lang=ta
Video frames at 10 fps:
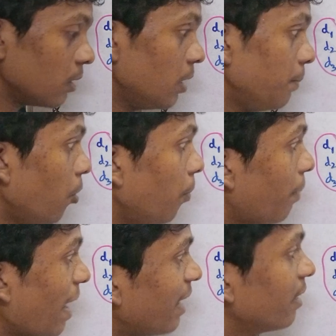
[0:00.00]
இப்போது
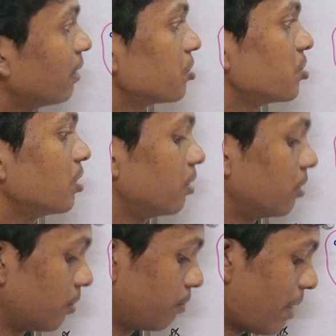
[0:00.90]
பேரிங் எனர்ஜி என்னது
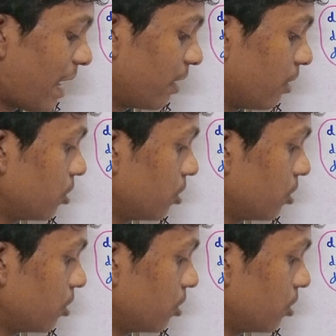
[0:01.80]
பேரிங்